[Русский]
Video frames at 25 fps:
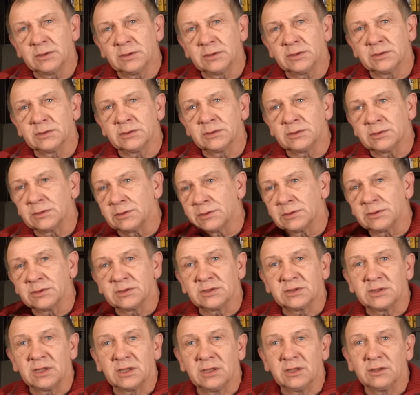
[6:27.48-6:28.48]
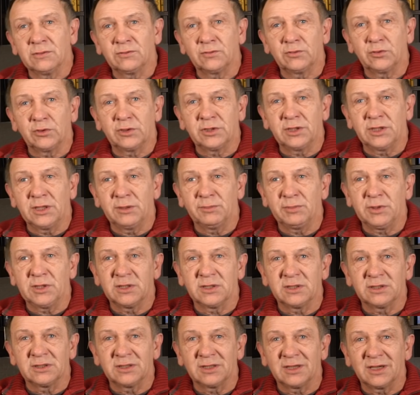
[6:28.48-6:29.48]
Из зала вдруг
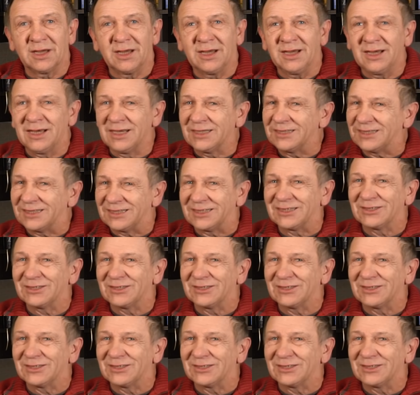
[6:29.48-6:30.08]
реплика такая, от, «А,